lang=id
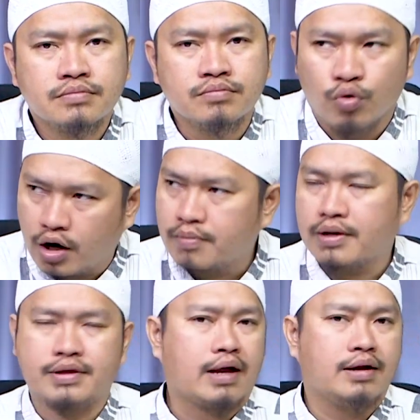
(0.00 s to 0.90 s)
Bukan
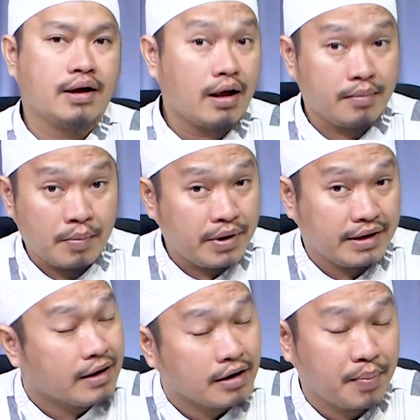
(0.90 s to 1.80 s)
berarti Anda nggak
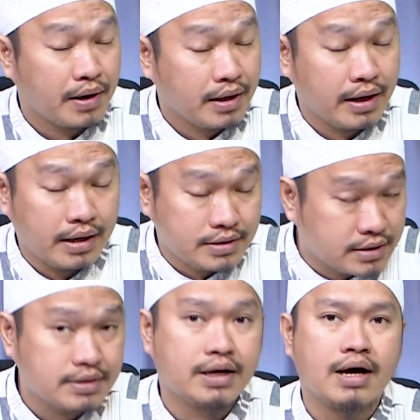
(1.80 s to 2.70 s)
memberikan kepadanya
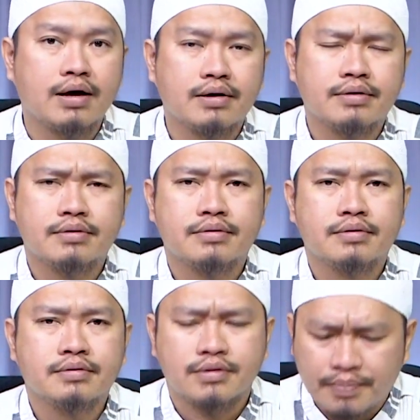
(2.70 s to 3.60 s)
gadget, enggak.
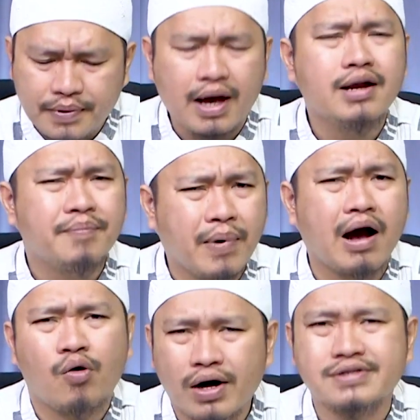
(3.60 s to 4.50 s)
Tapi ada
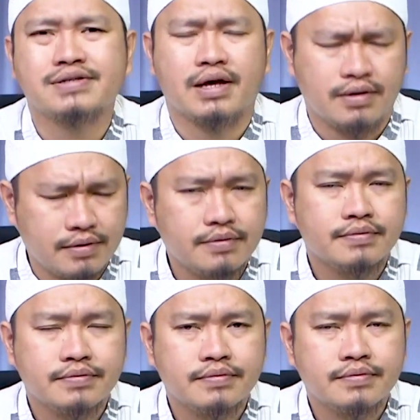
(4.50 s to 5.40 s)
pengawasan.
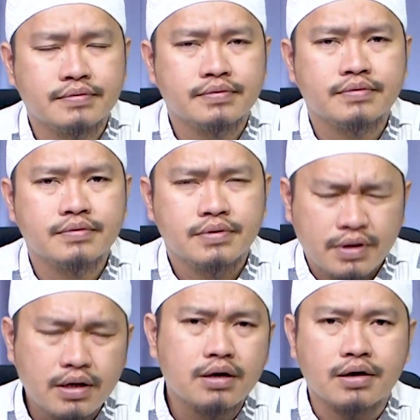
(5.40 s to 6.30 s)

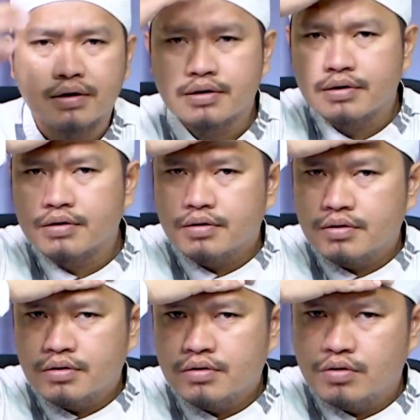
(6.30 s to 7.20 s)
Ya.
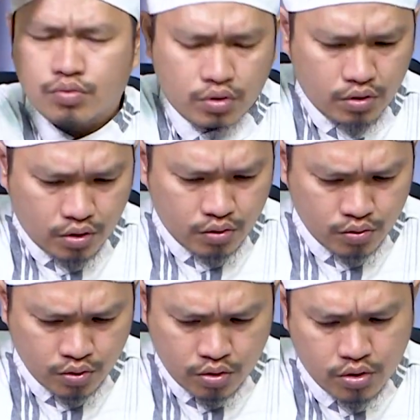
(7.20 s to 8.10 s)

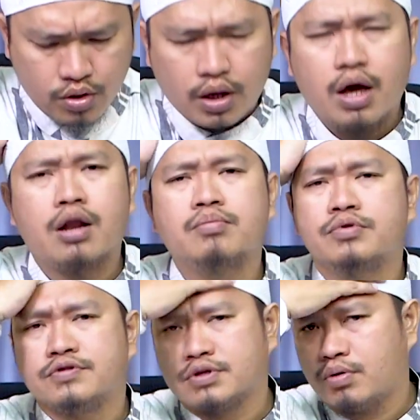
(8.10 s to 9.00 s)
Wallahu alam
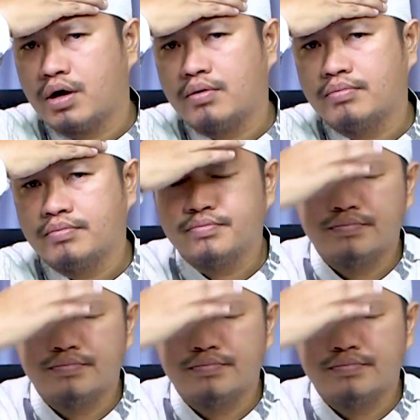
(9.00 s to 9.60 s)
bisawab.